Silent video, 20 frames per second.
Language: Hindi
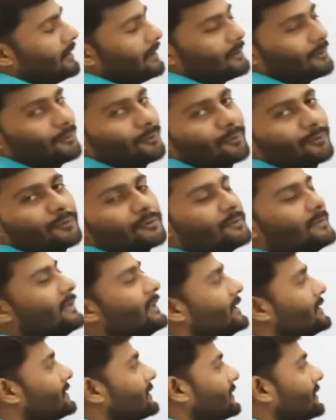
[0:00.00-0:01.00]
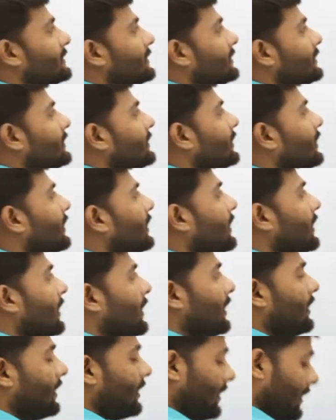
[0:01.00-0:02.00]
एक दो कुछ भी ले सकते हैं ठीक
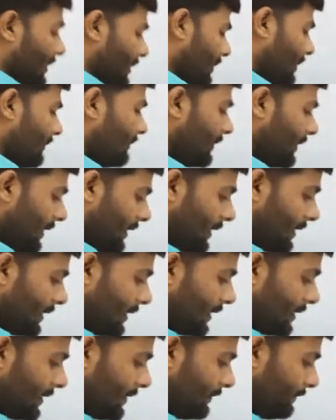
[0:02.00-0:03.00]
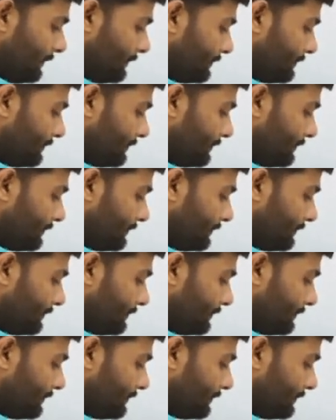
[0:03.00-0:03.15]
अब कह रहा है